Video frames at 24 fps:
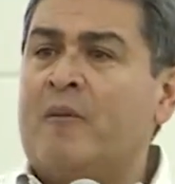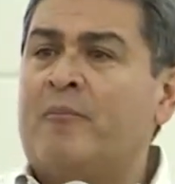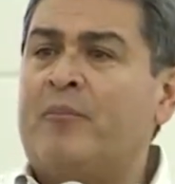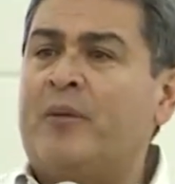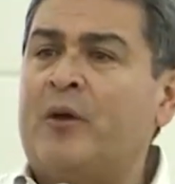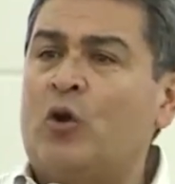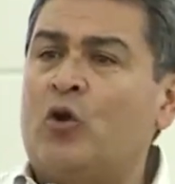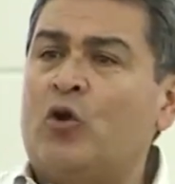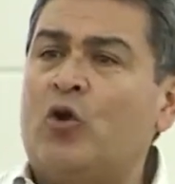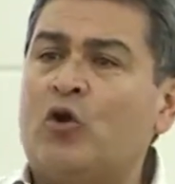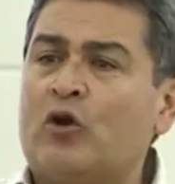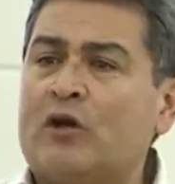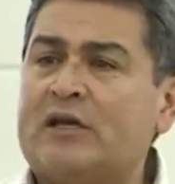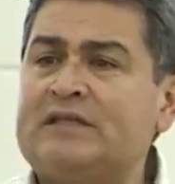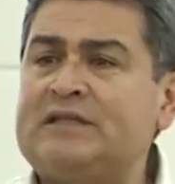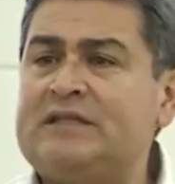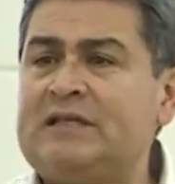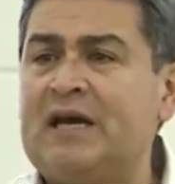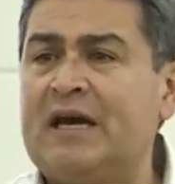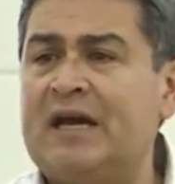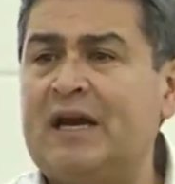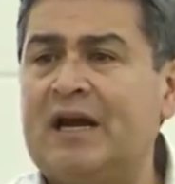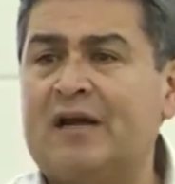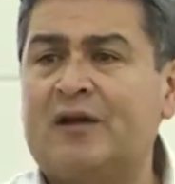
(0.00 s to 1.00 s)
Pero yo
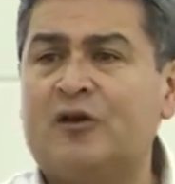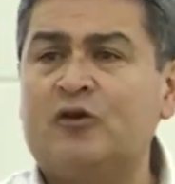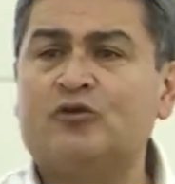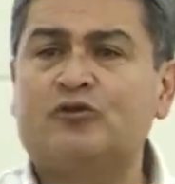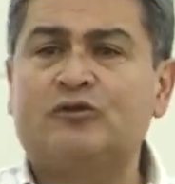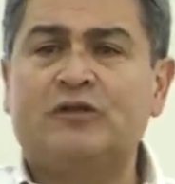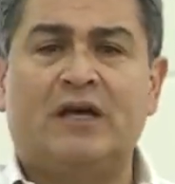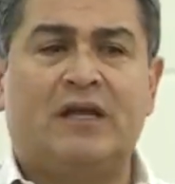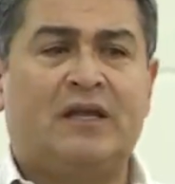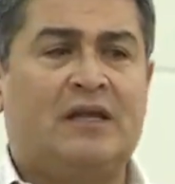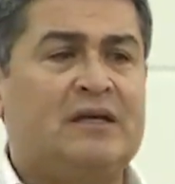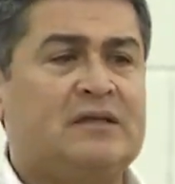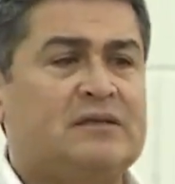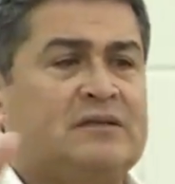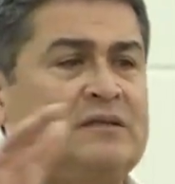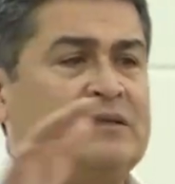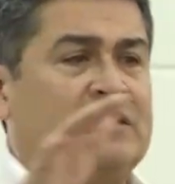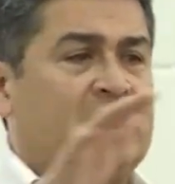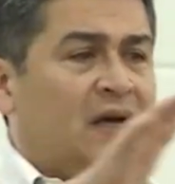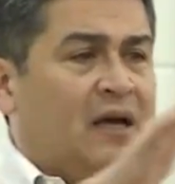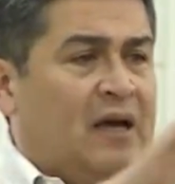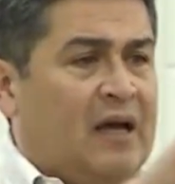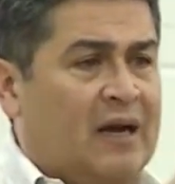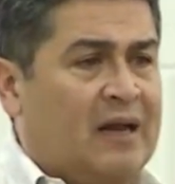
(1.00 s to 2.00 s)
quisiera que ustedes,
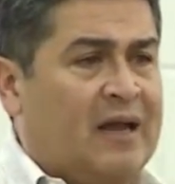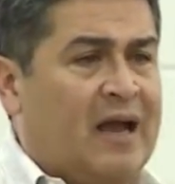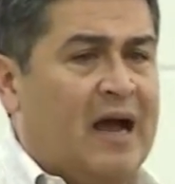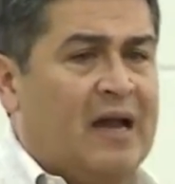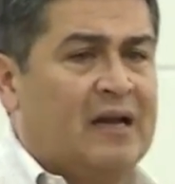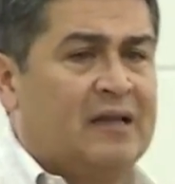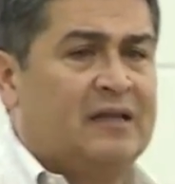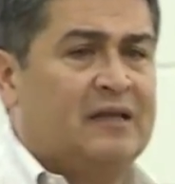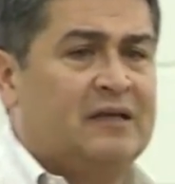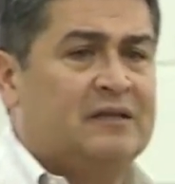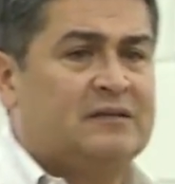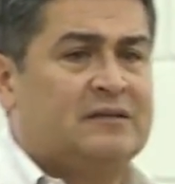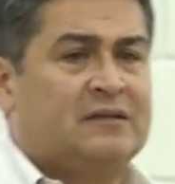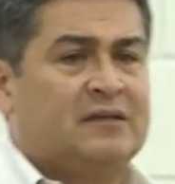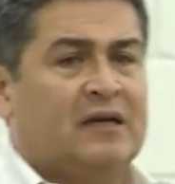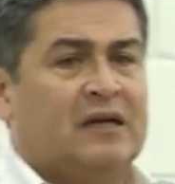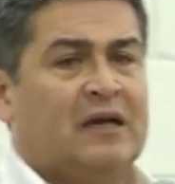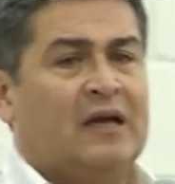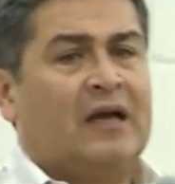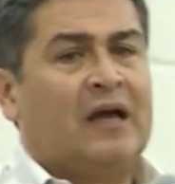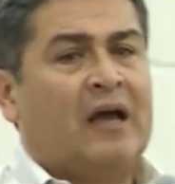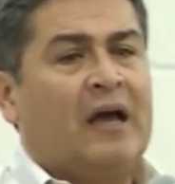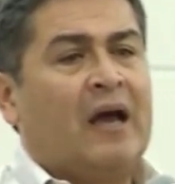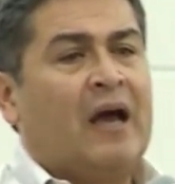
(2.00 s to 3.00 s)
alcaldes,
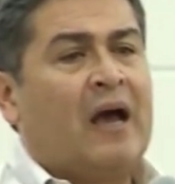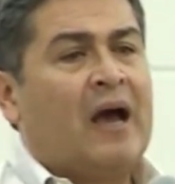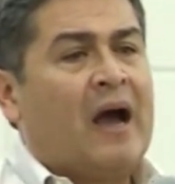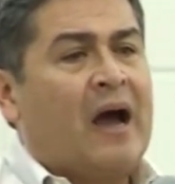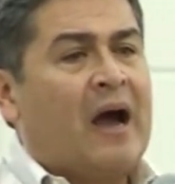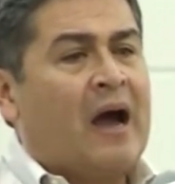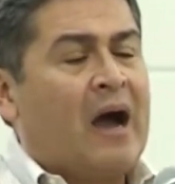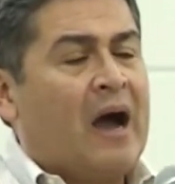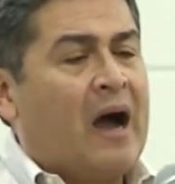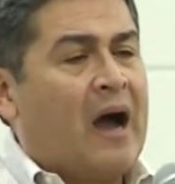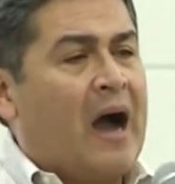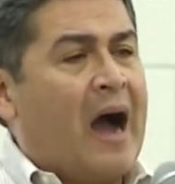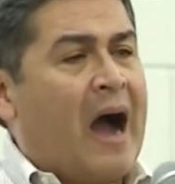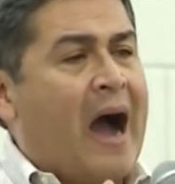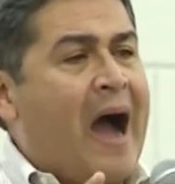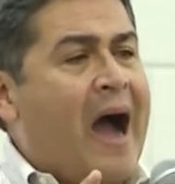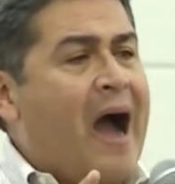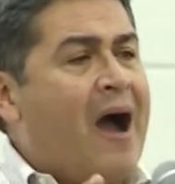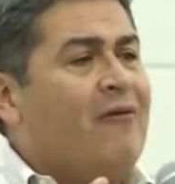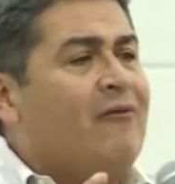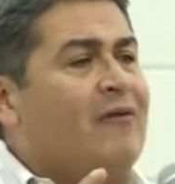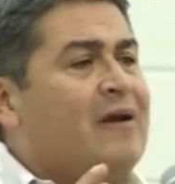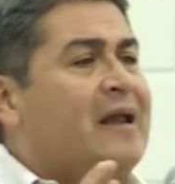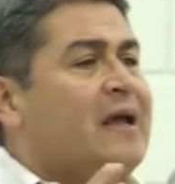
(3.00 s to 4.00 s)

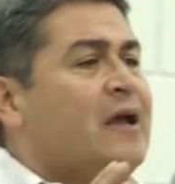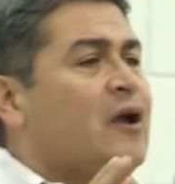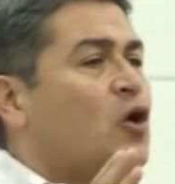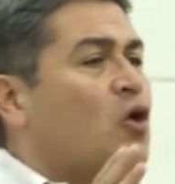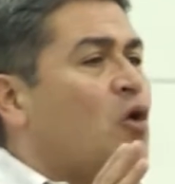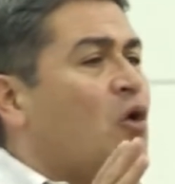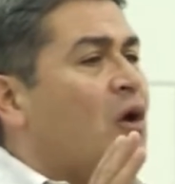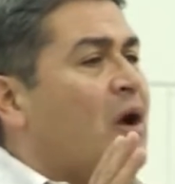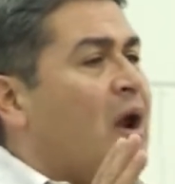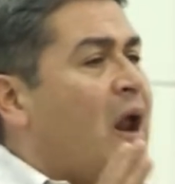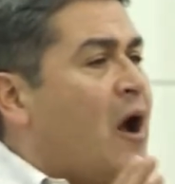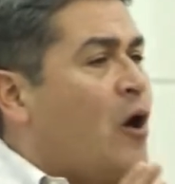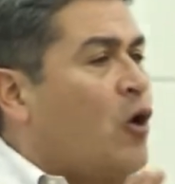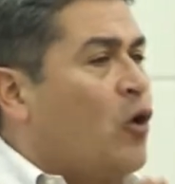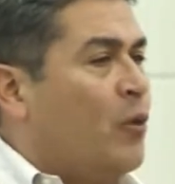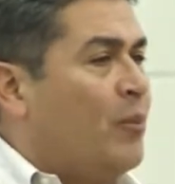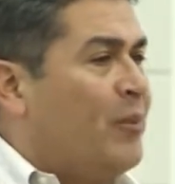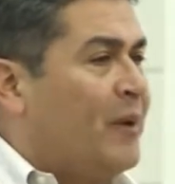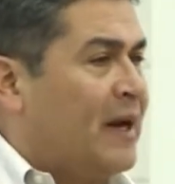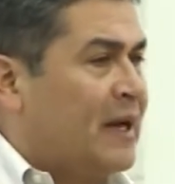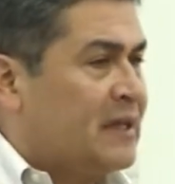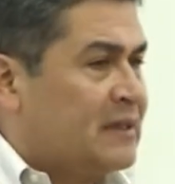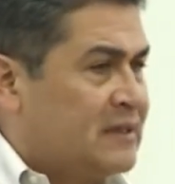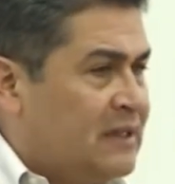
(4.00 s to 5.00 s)
hablen con las
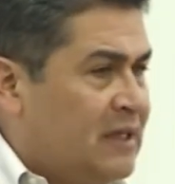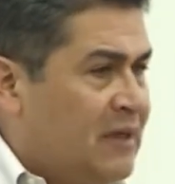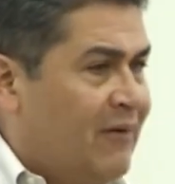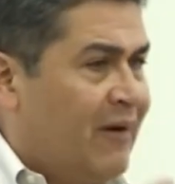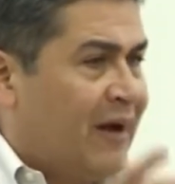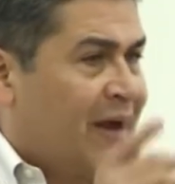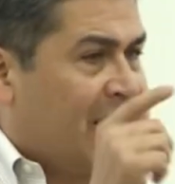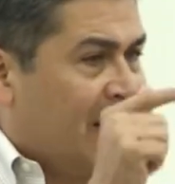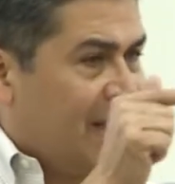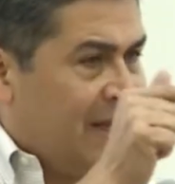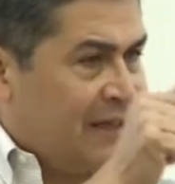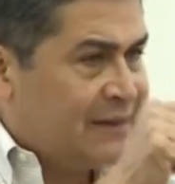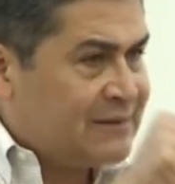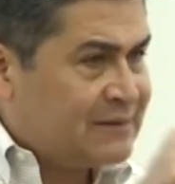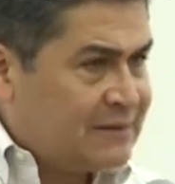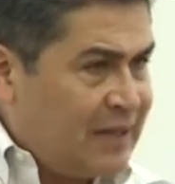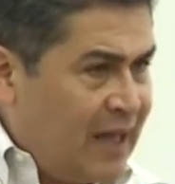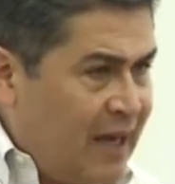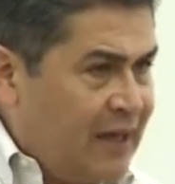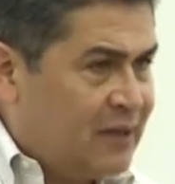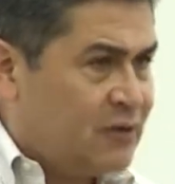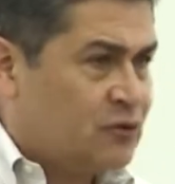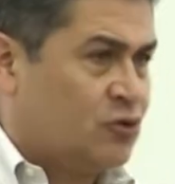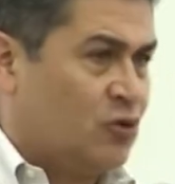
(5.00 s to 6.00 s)
cooperativas que ya
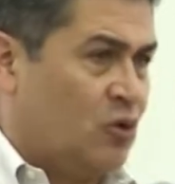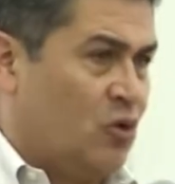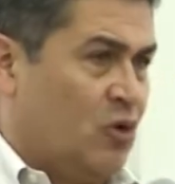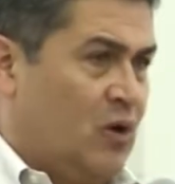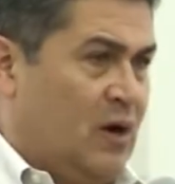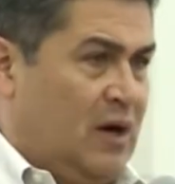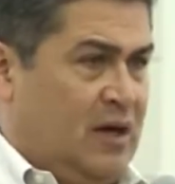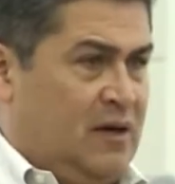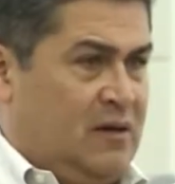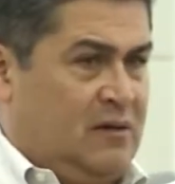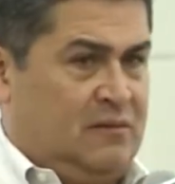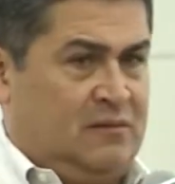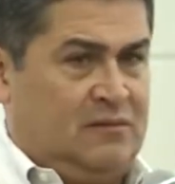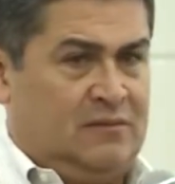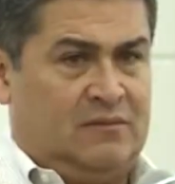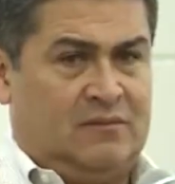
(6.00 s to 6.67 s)
están en su lugar.